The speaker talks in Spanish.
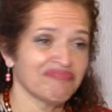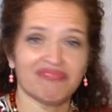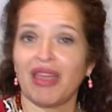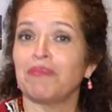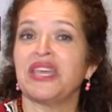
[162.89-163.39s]

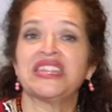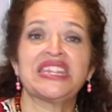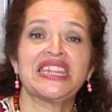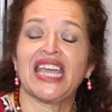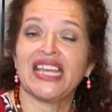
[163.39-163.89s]
también
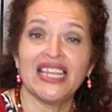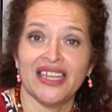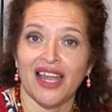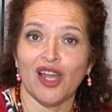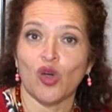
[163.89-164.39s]

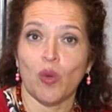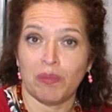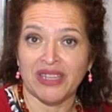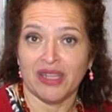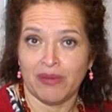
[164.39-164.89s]
declina la
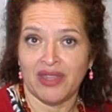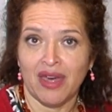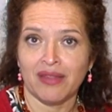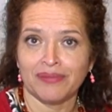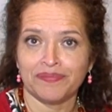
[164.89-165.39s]
combatividad.